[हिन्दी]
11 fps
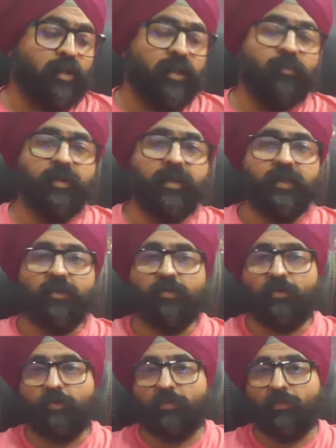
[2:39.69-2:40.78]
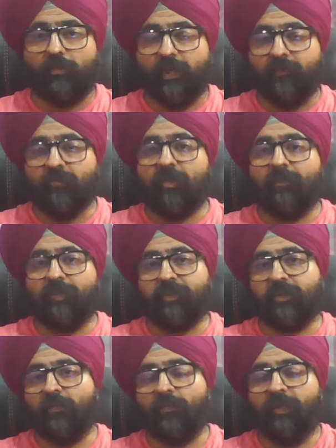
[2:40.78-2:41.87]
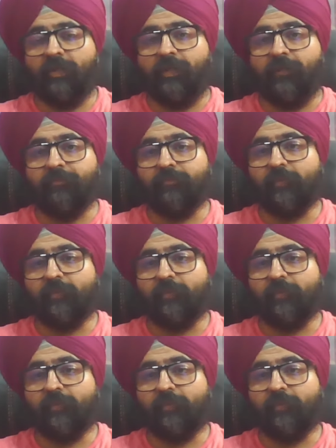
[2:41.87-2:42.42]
अल्टीमेटली रिलीफ जो है पक्षकार को नहीं दिया